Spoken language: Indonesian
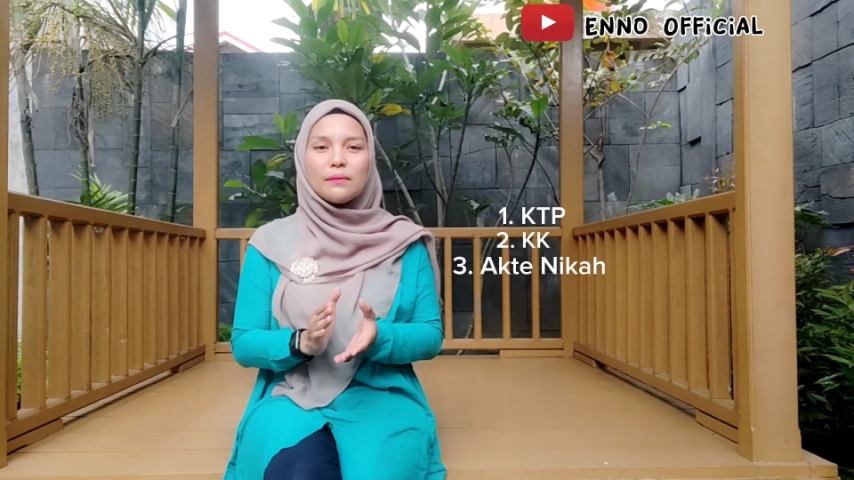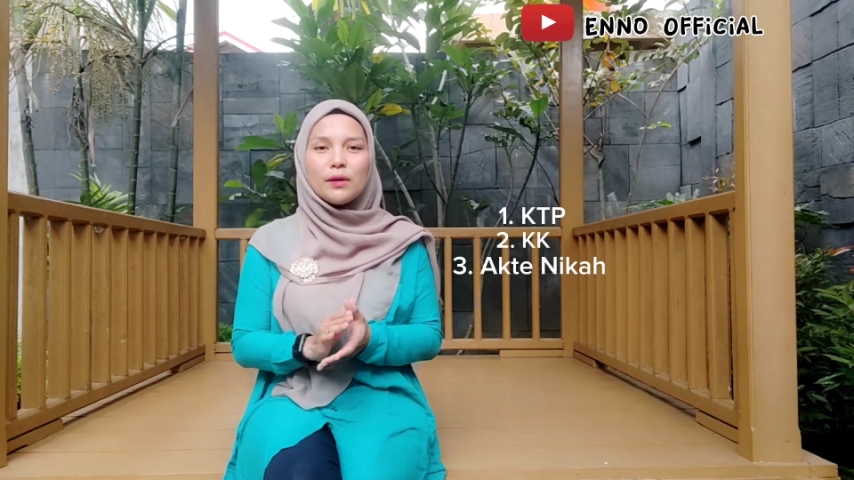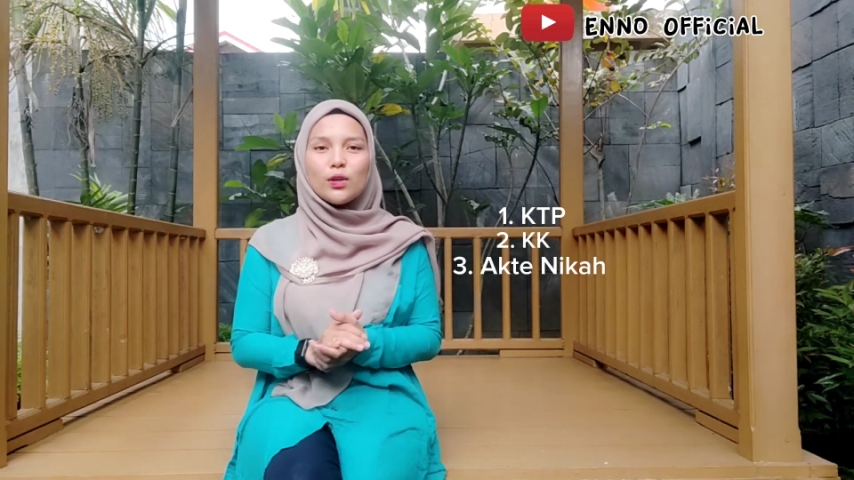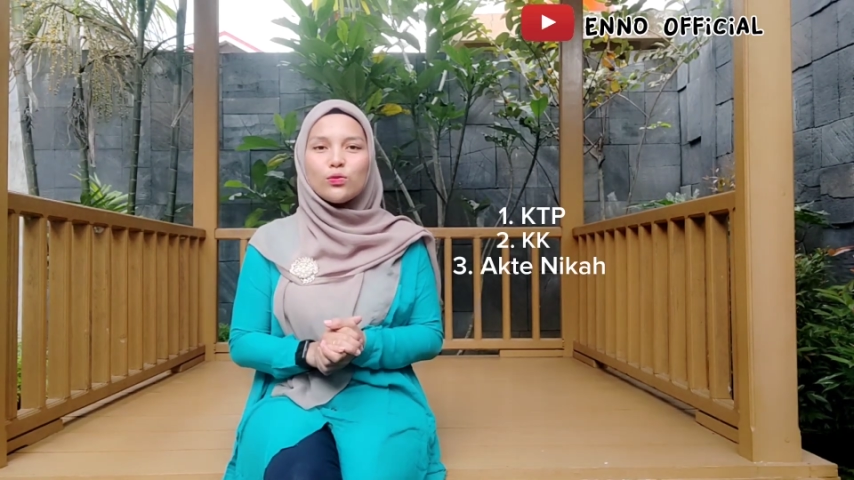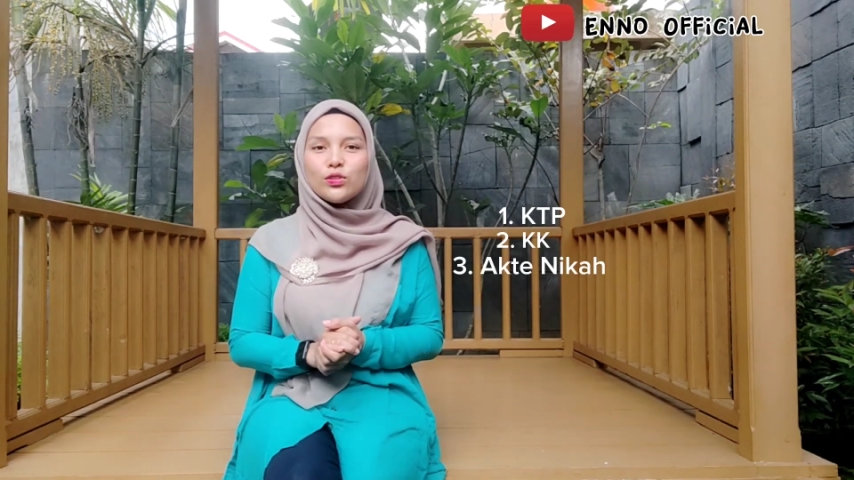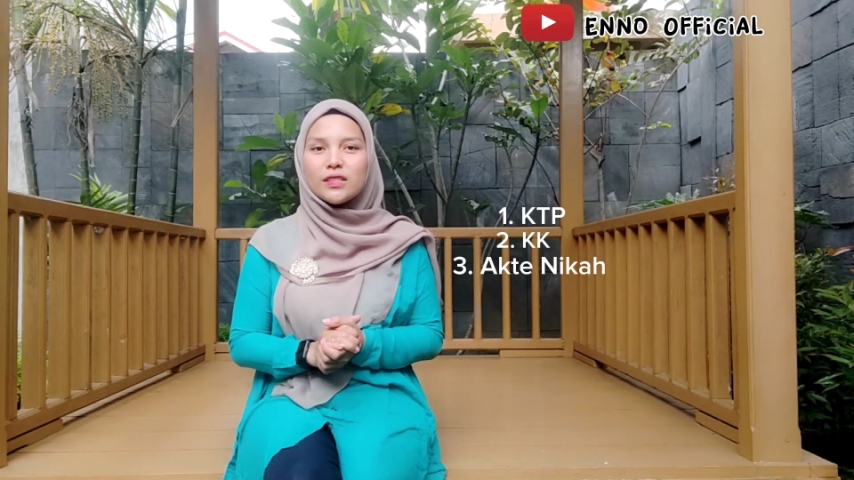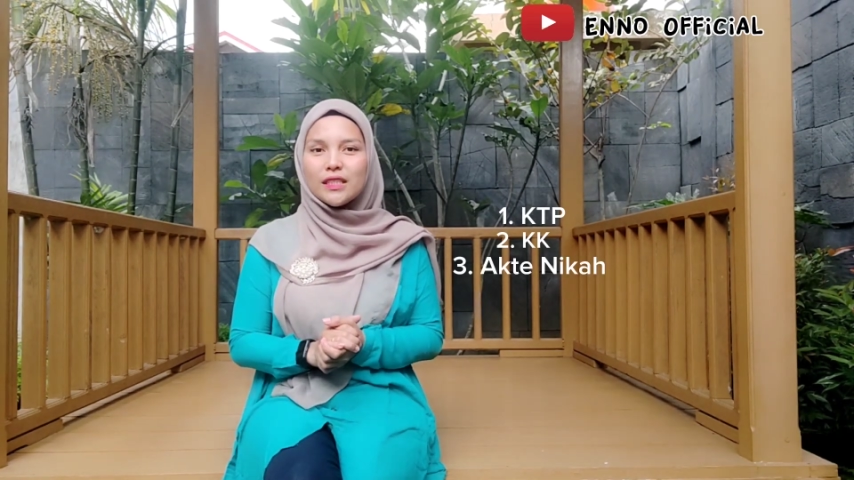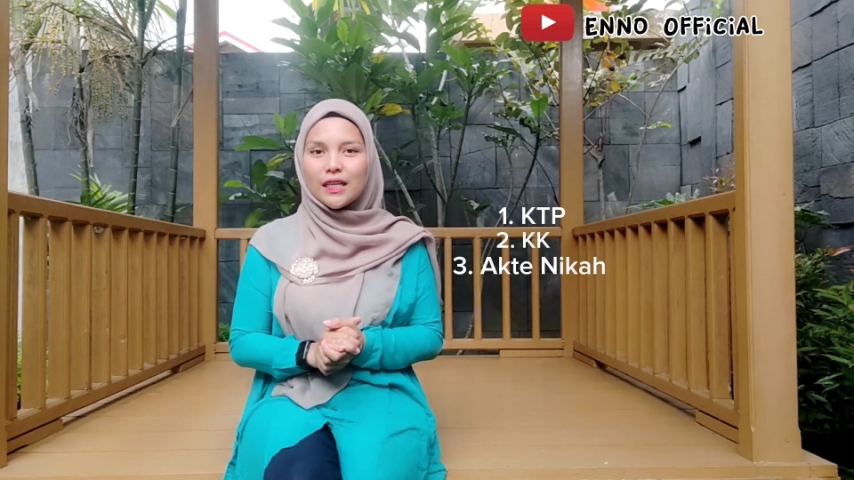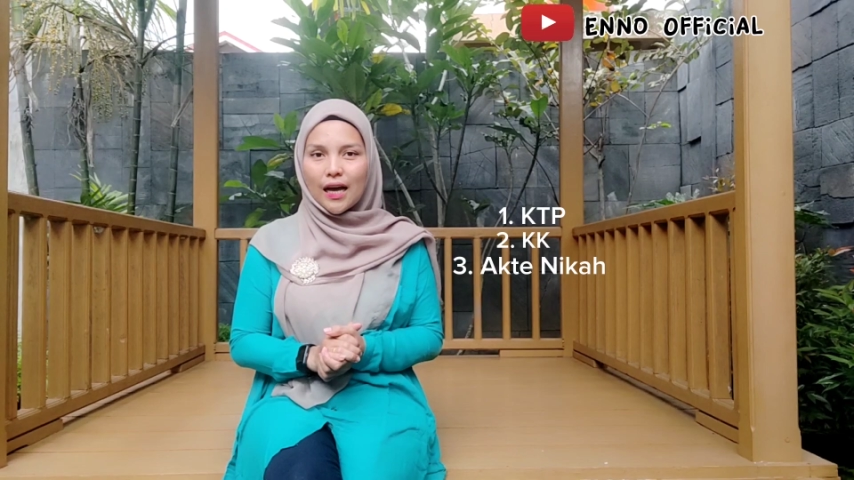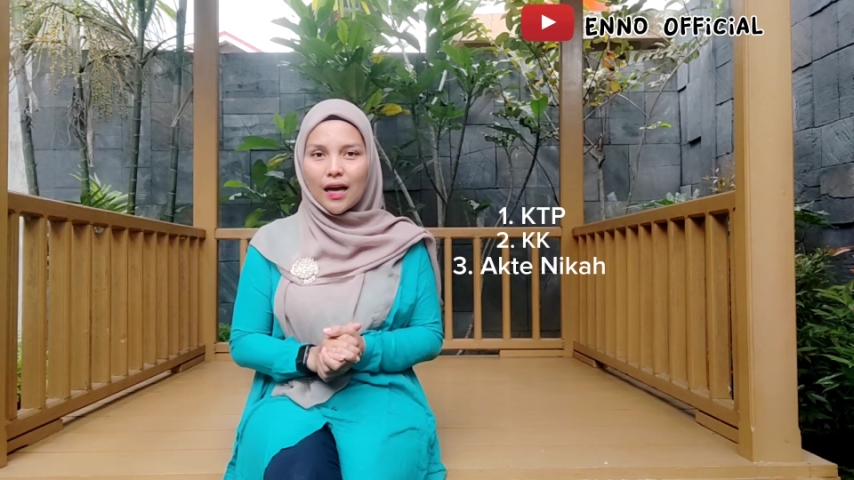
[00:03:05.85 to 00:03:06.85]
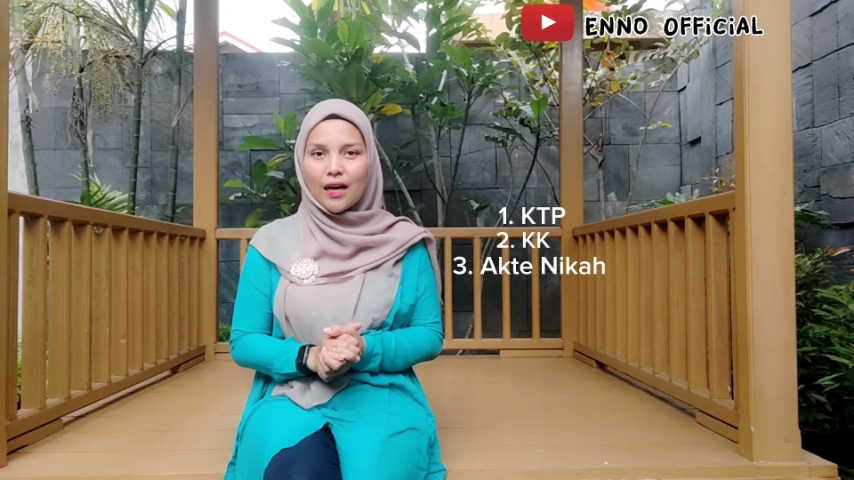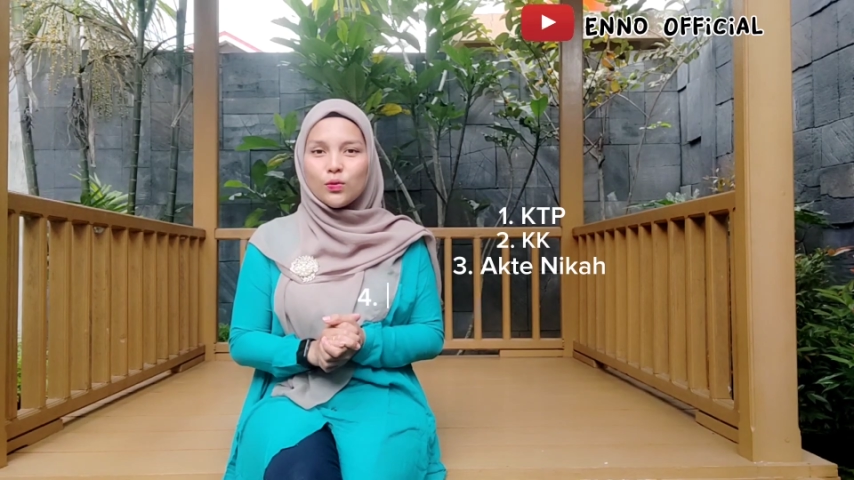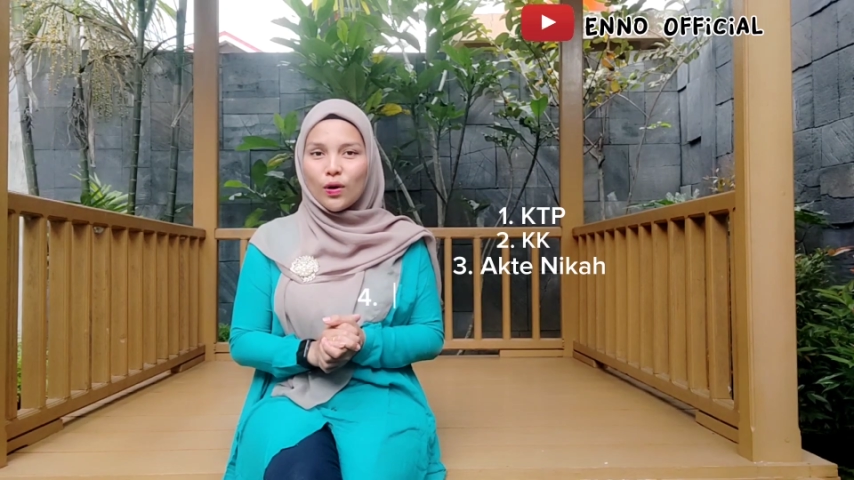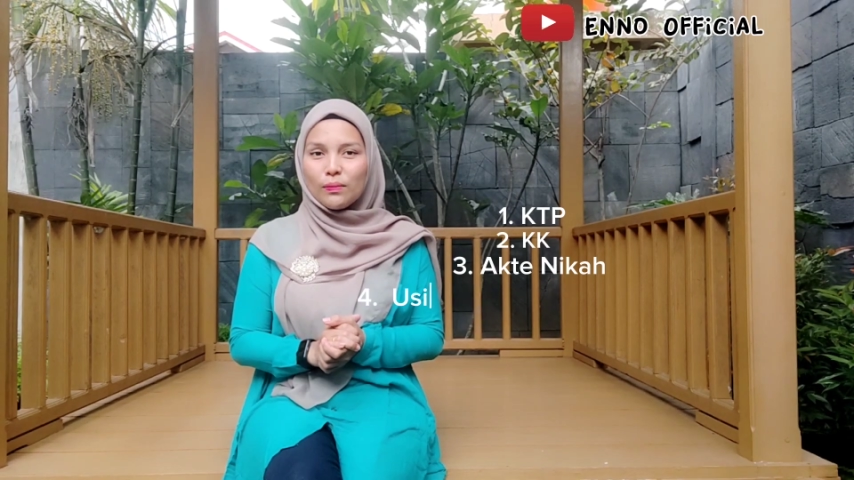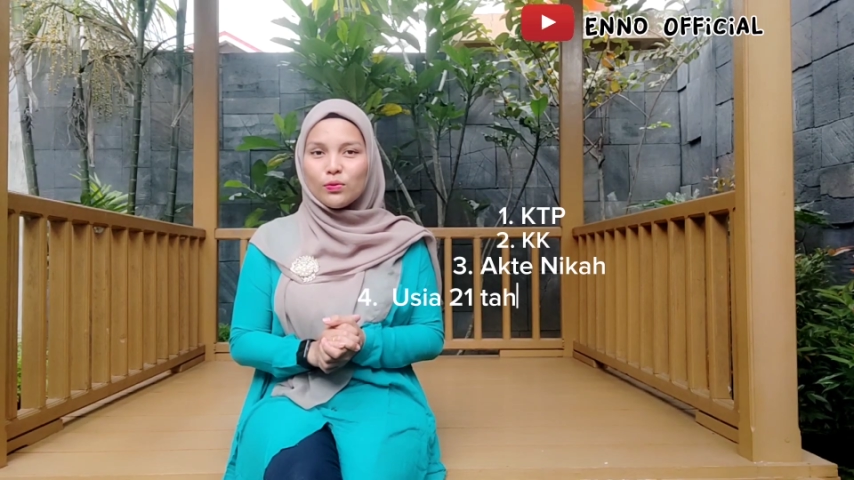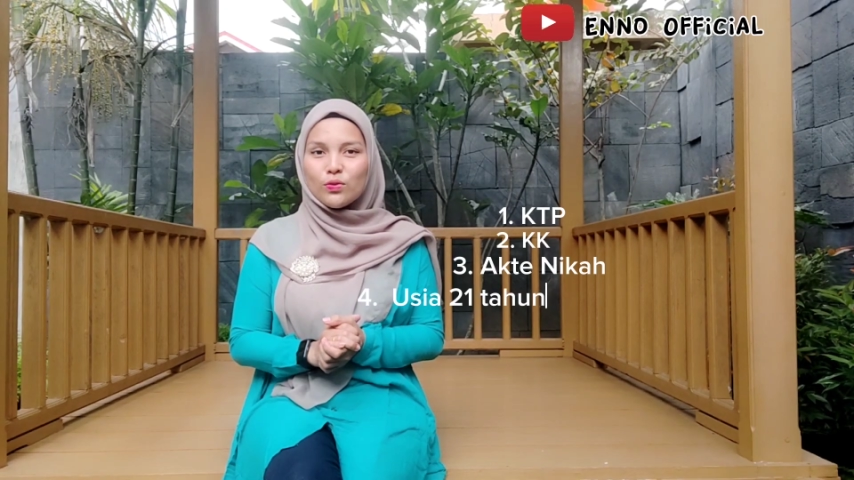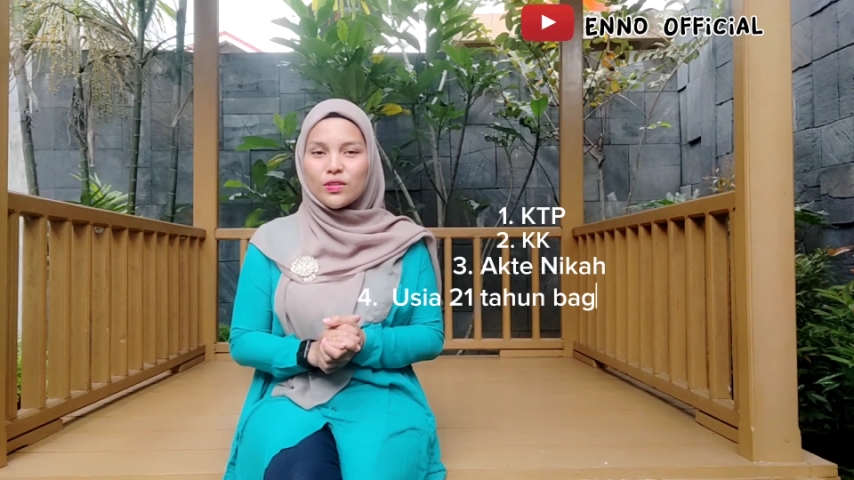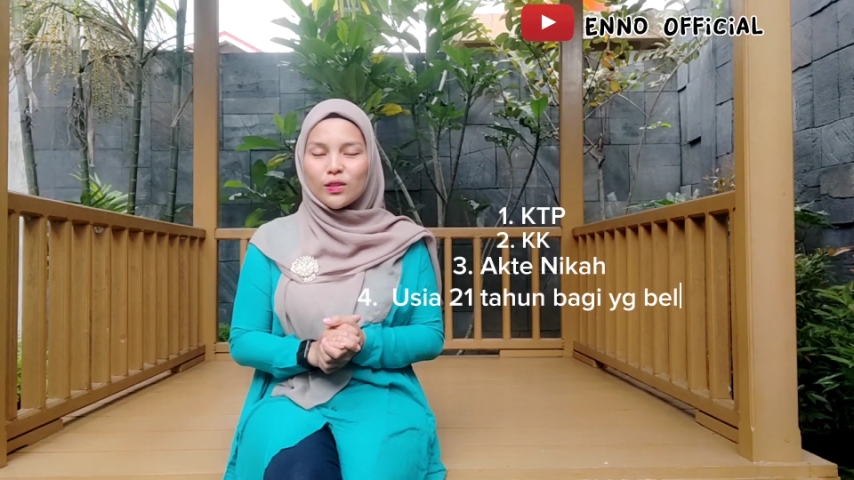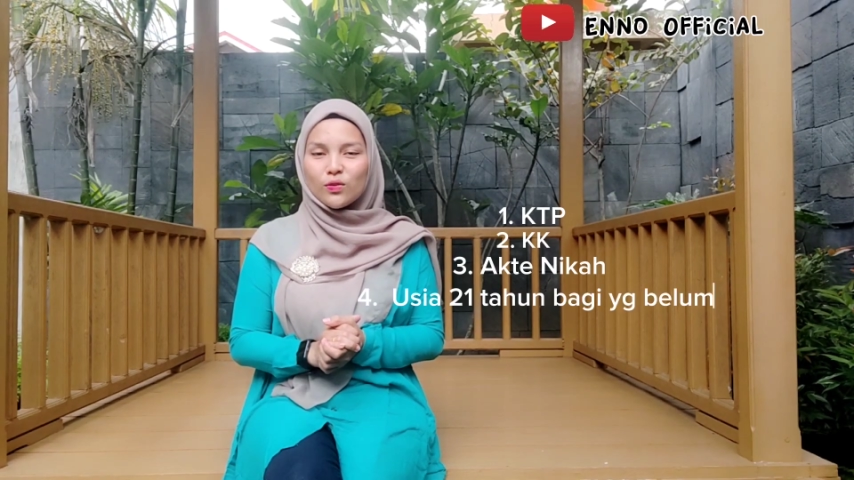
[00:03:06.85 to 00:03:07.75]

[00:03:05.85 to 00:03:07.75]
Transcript: berusia 21